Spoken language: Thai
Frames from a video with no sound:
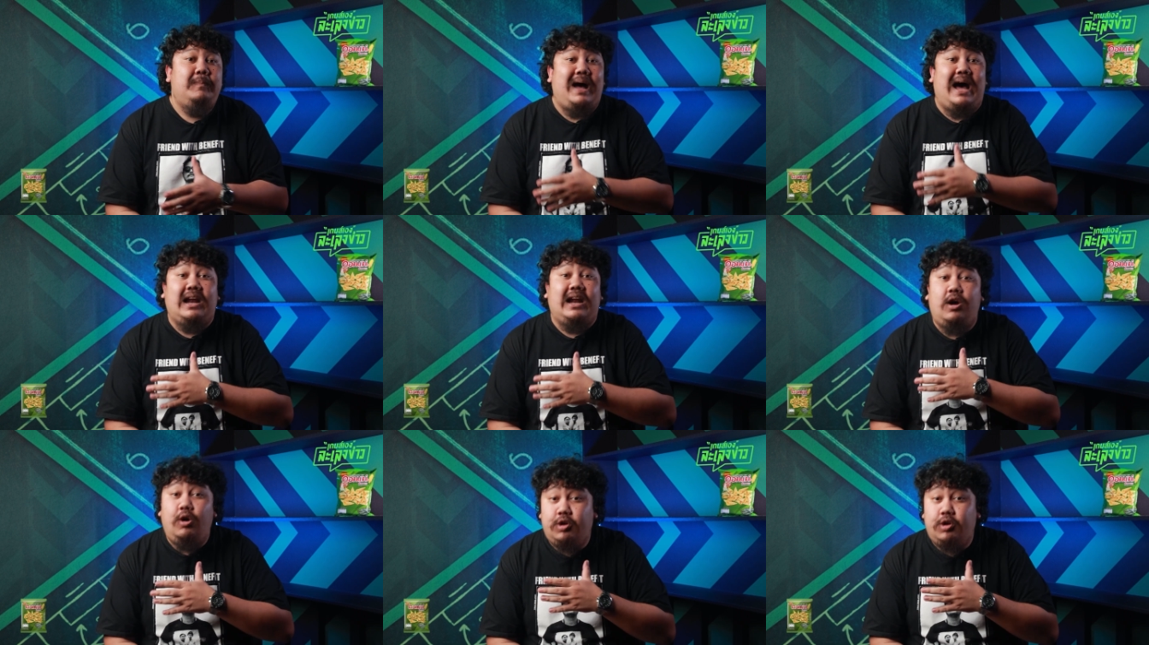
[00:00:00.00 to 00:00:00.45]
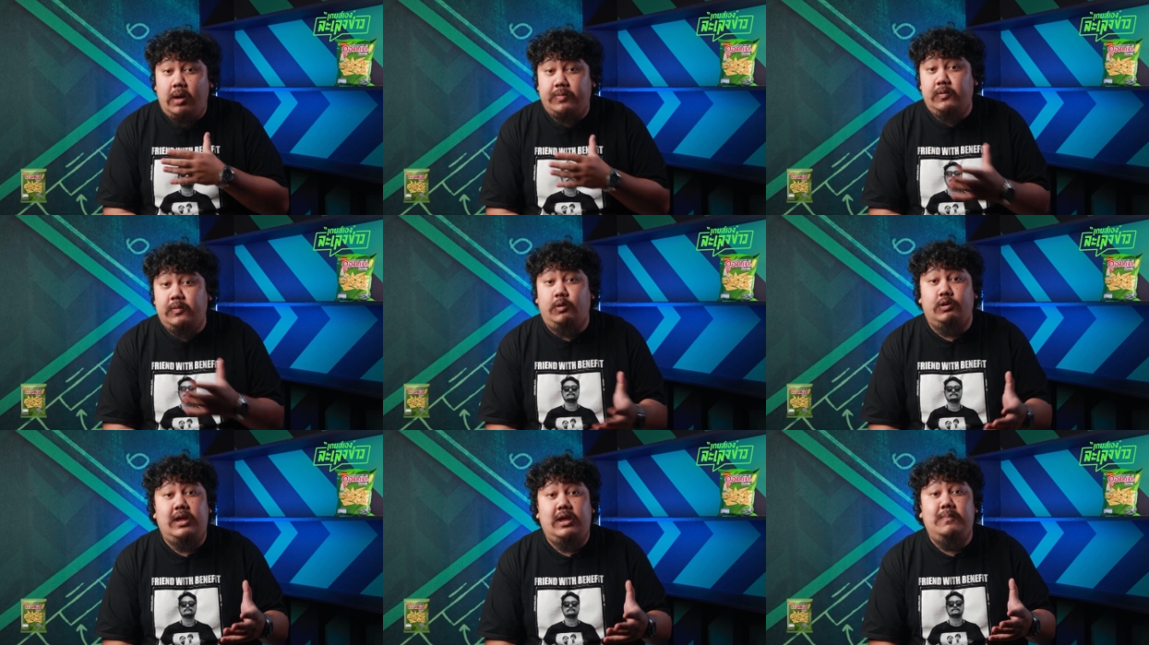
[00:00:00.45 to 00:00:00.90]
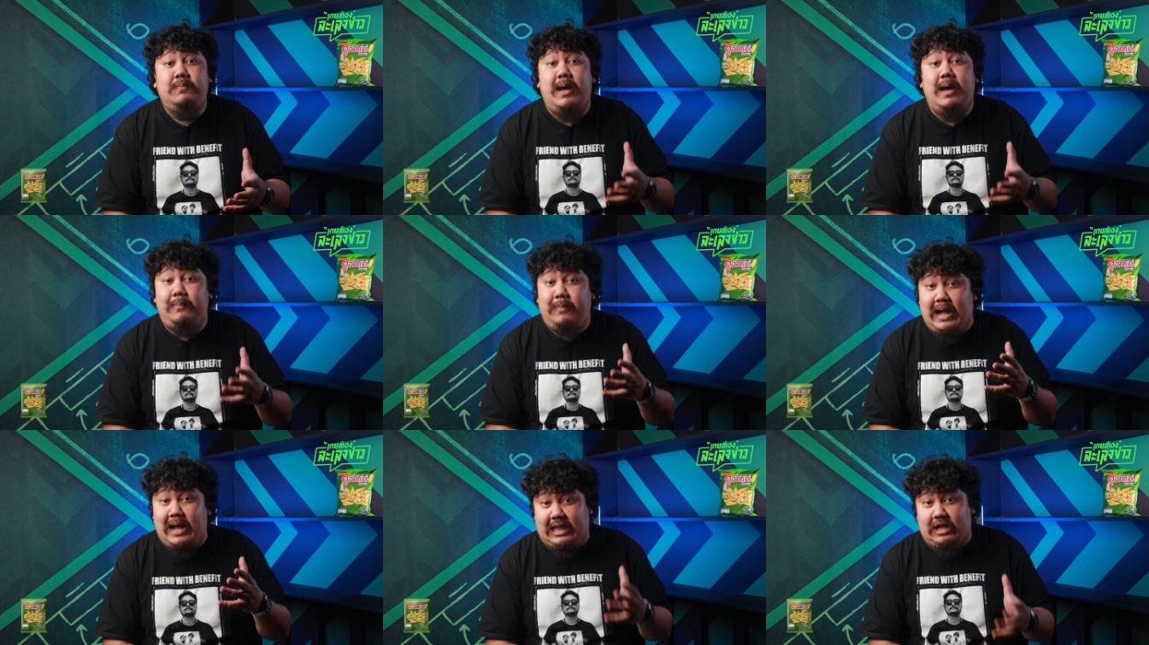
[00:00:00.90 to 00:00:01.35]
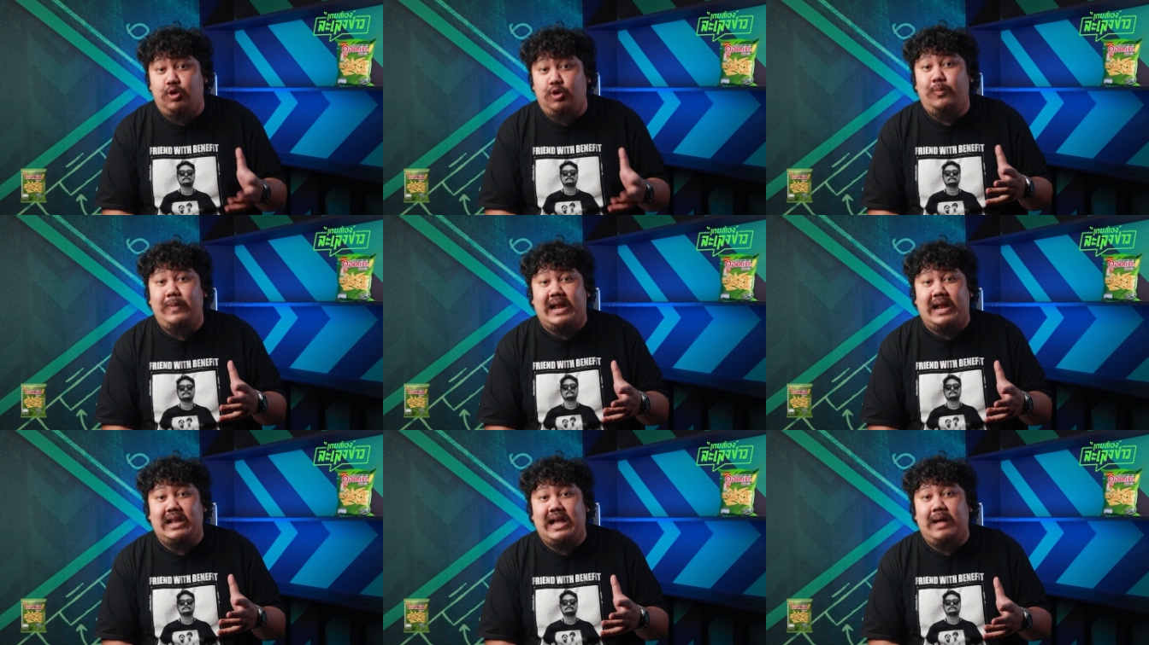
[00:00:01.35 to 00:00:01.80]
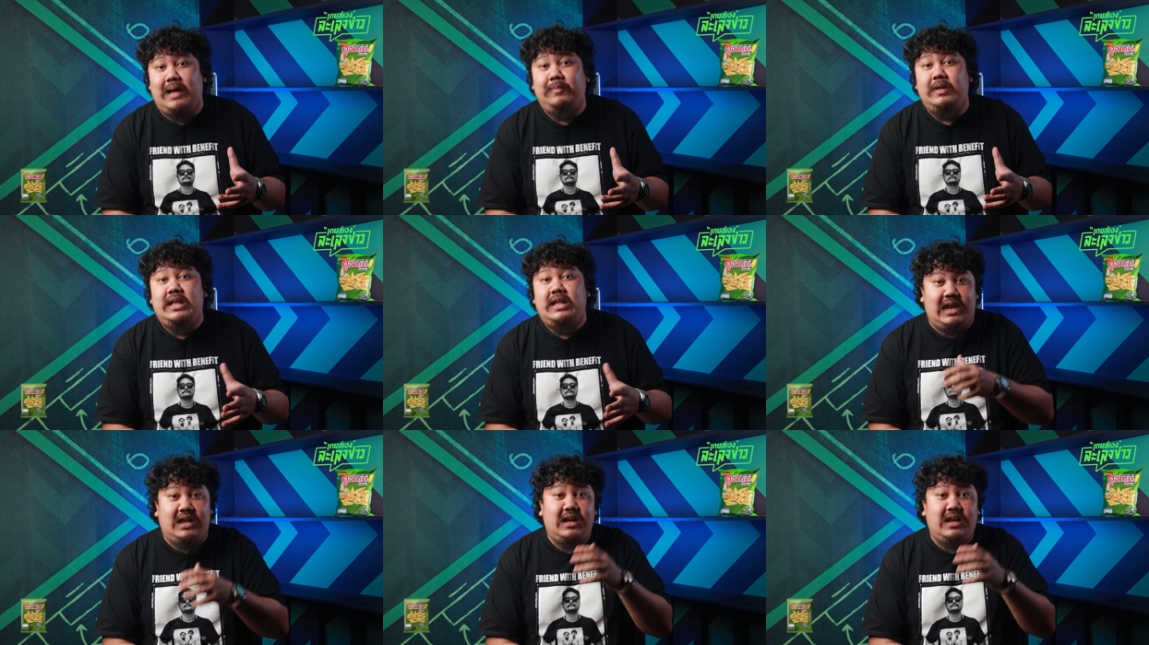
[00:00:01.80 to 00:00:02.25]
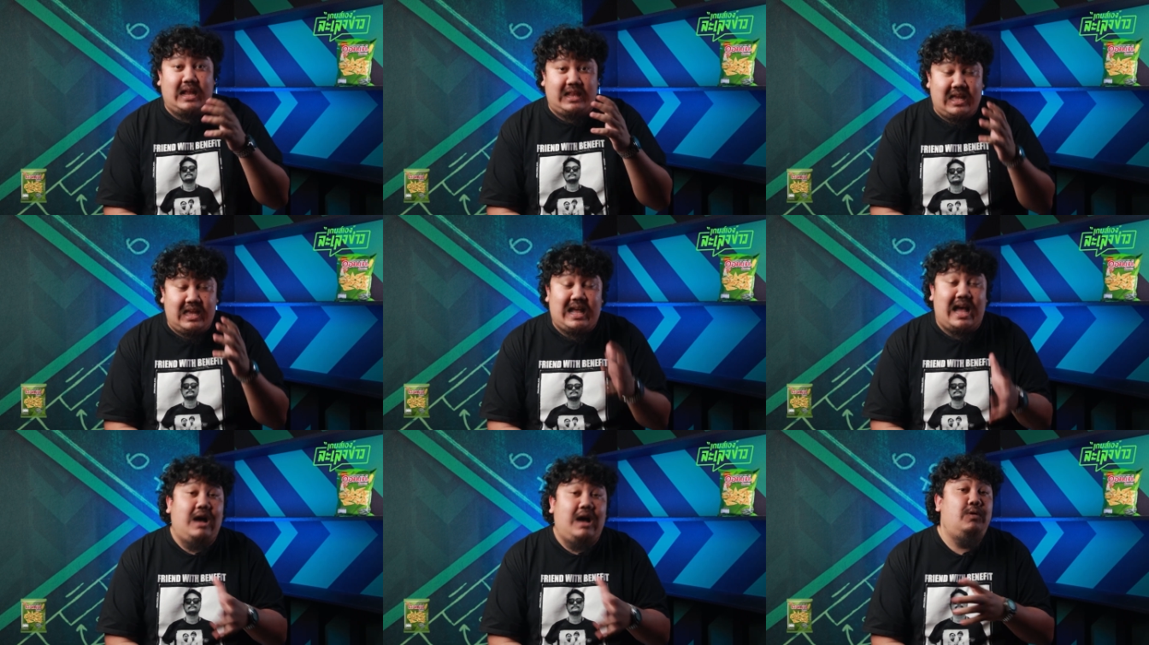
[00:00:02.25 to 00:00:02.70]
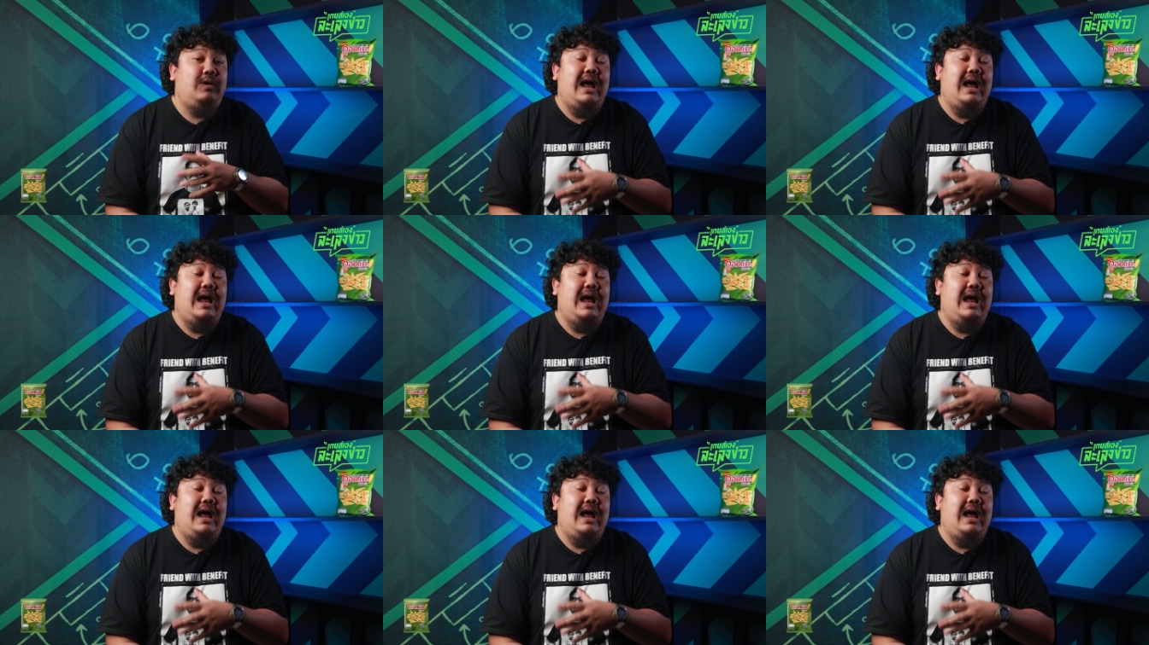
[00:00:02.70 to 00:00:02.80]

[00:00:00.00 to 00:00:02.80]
ผ่านเข้ารอบ 16 ทีมแบบอัตโนมัติครับ อันนี้คือกติกา